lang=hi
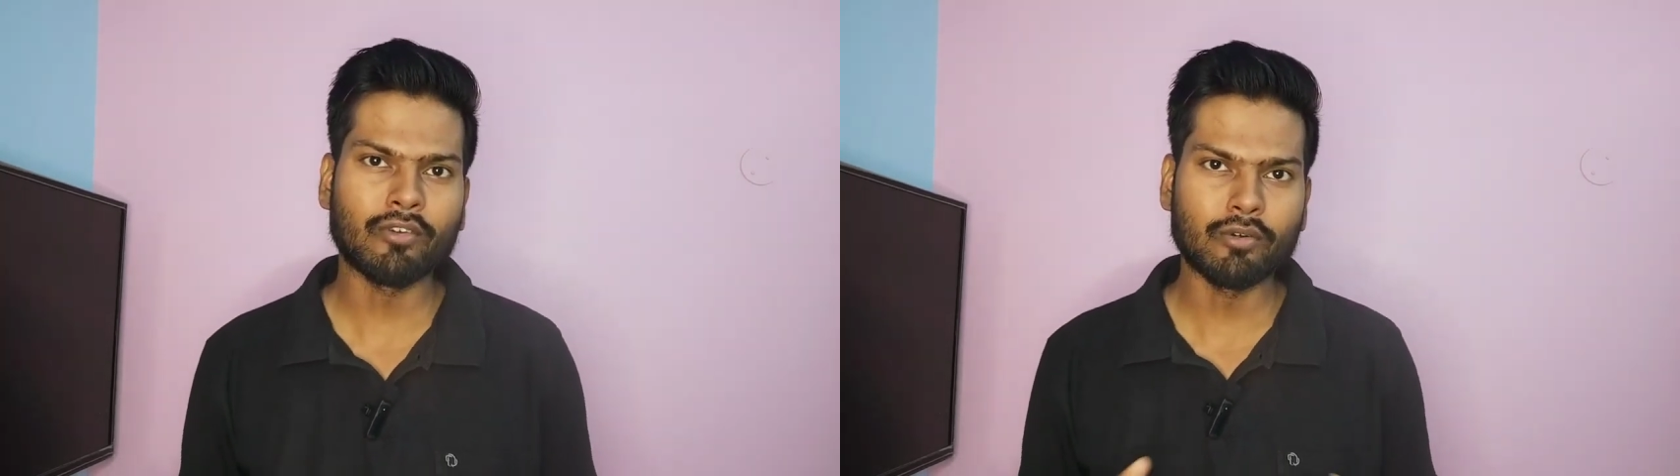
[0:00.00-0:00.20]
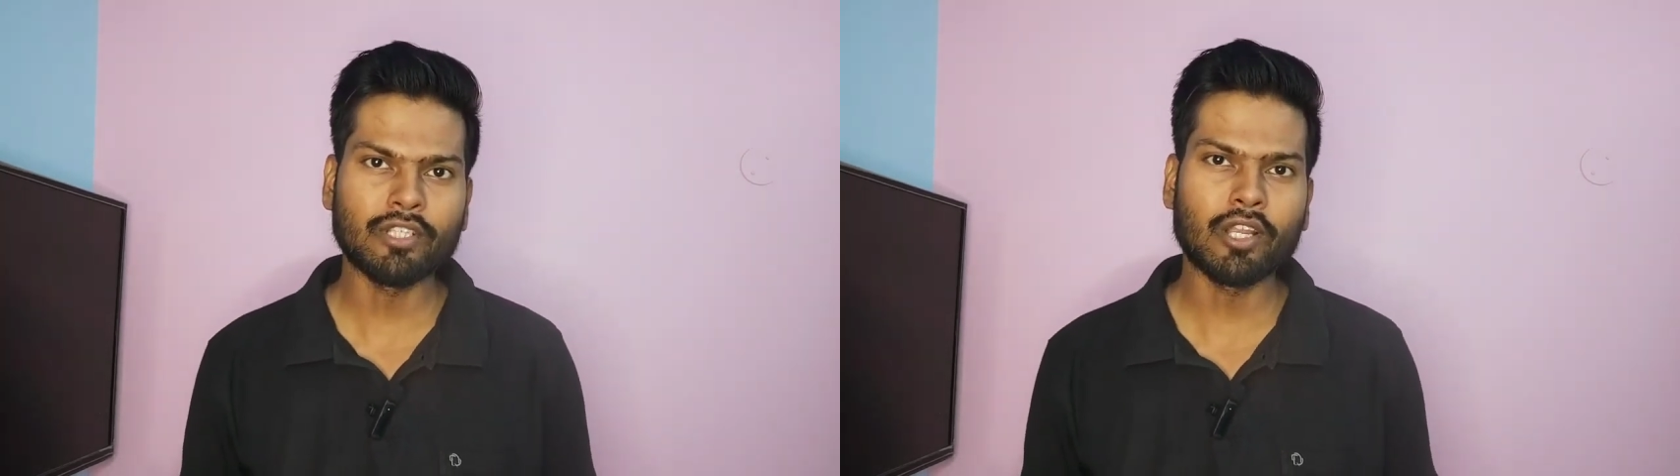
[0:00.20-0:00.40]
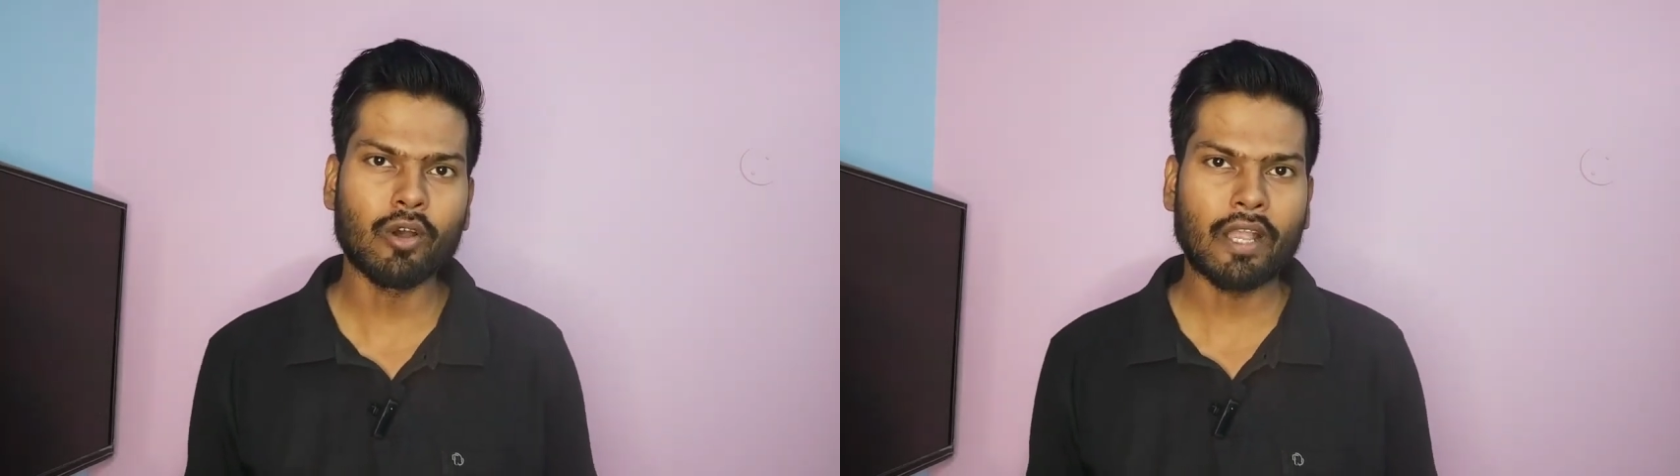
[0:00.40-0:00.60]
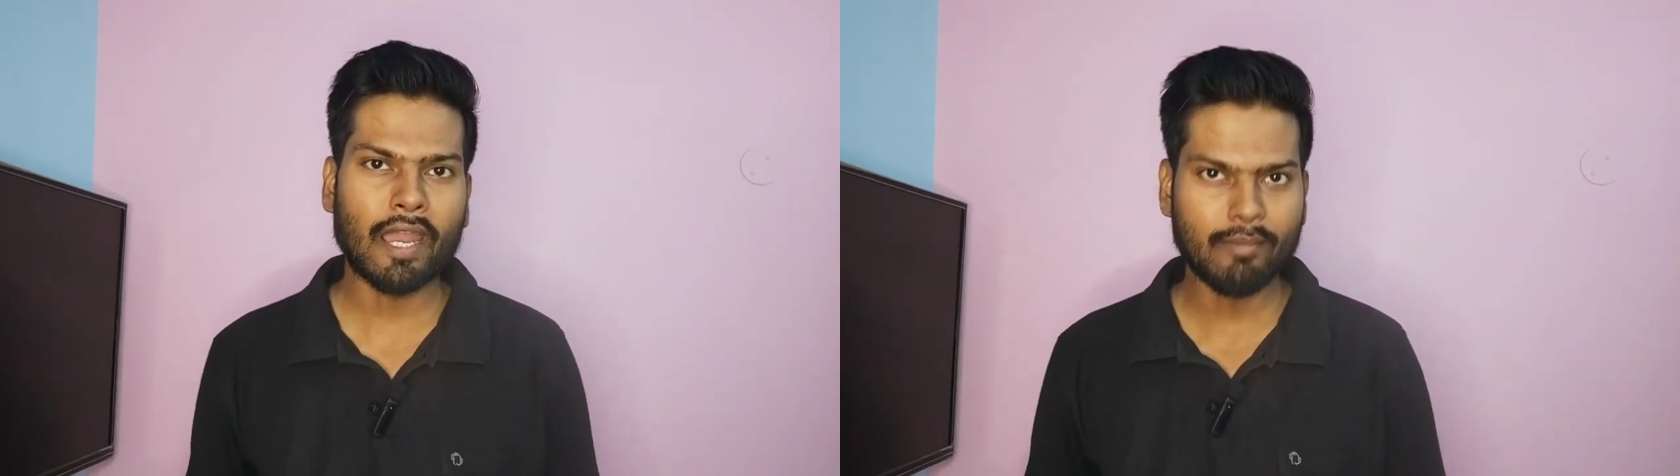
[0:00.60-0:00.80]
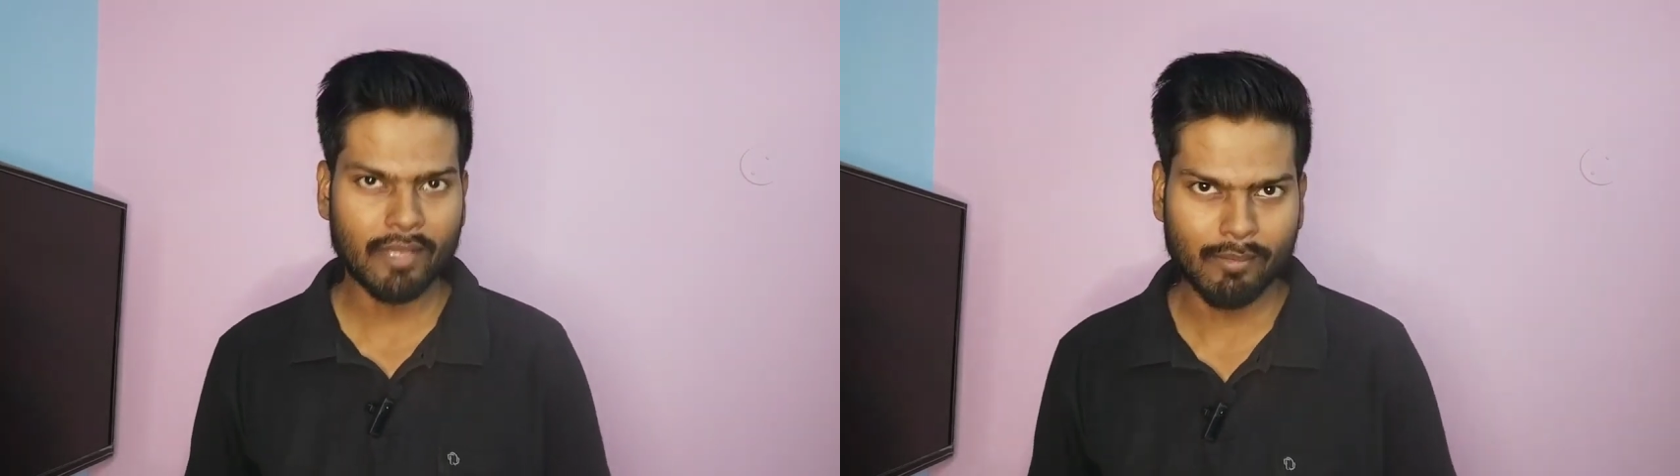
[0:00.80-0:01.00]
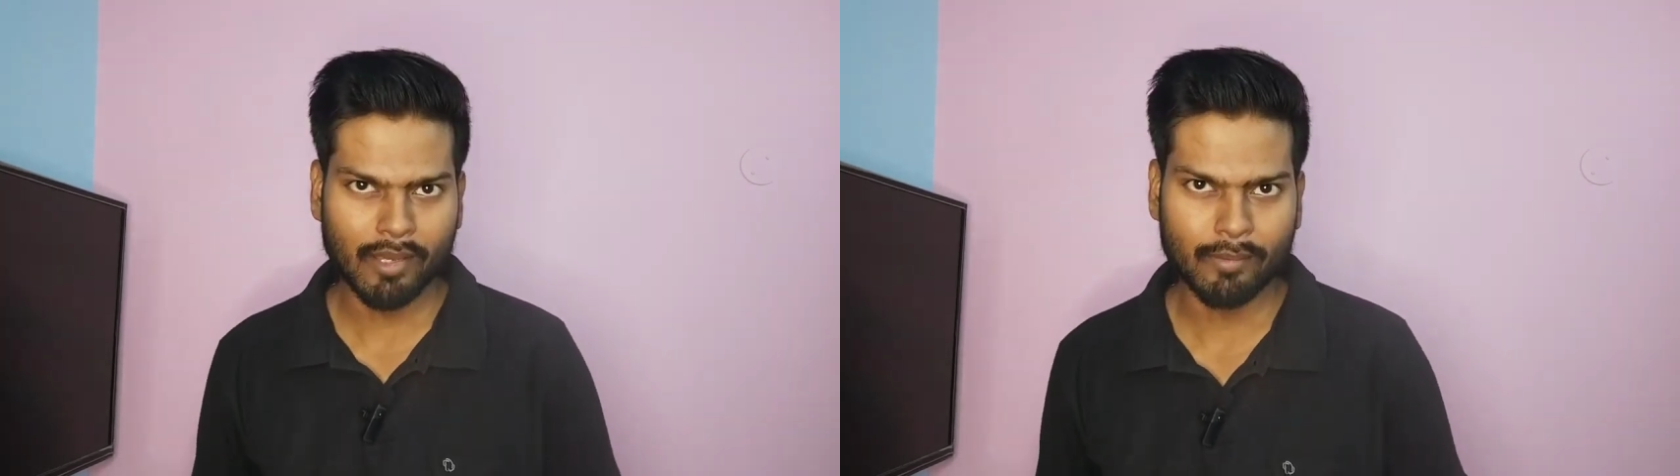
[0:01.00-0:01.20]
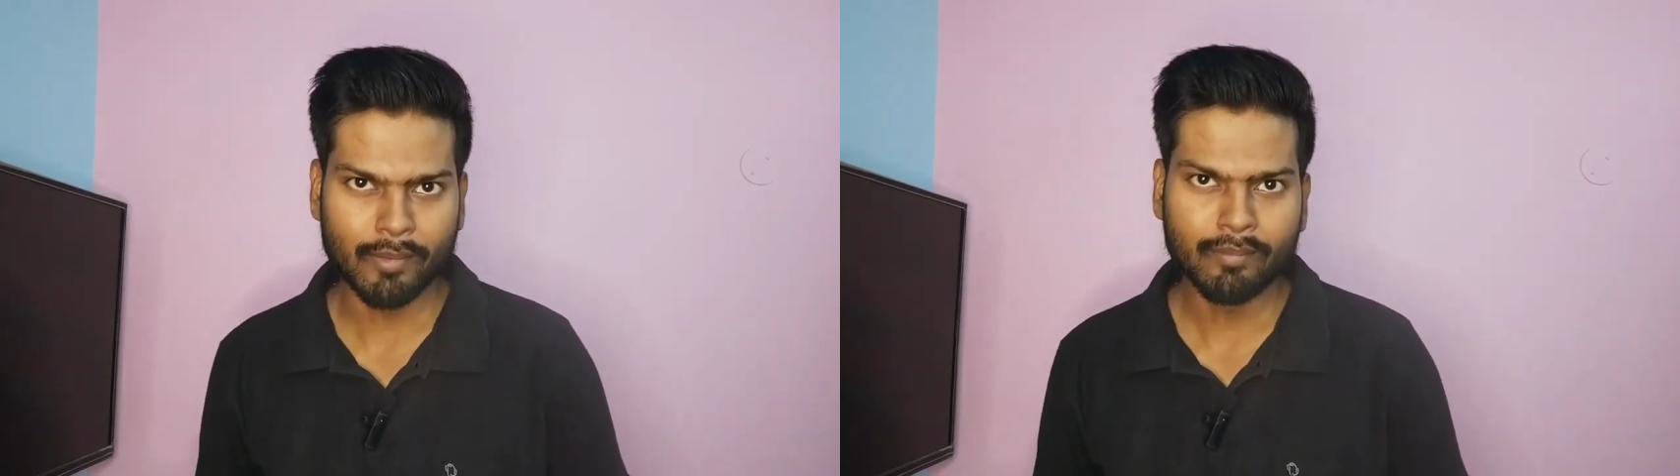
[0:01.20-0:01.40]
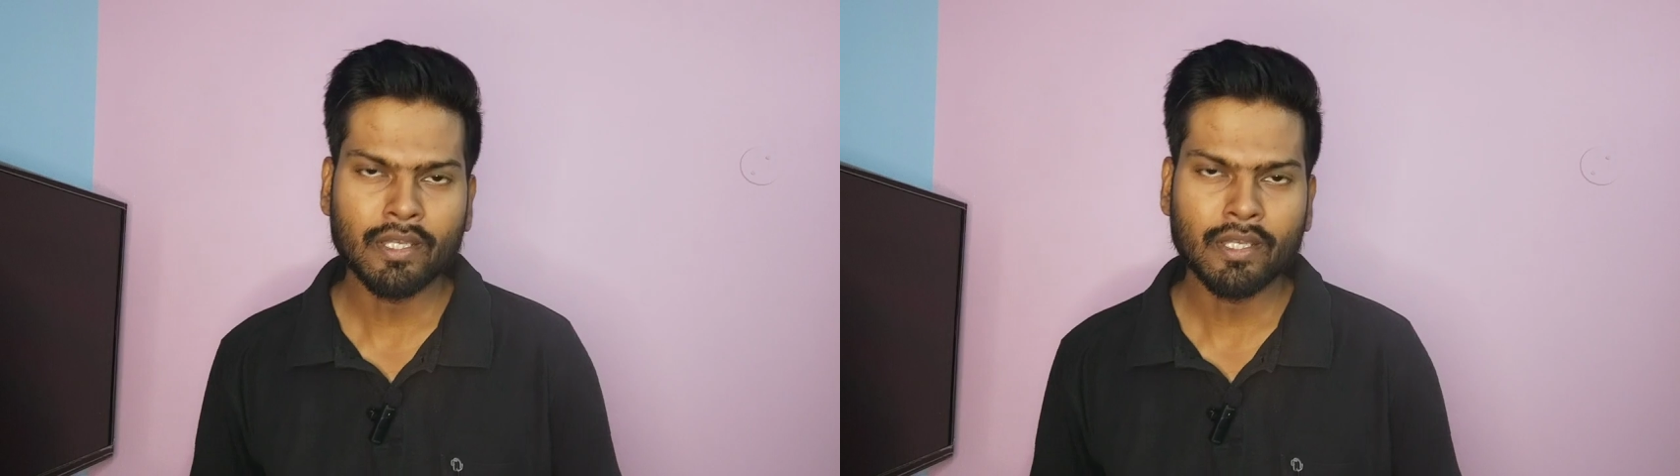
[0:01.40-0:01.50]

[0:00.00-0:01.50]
फौजा लॉ एकेडमी के बारे में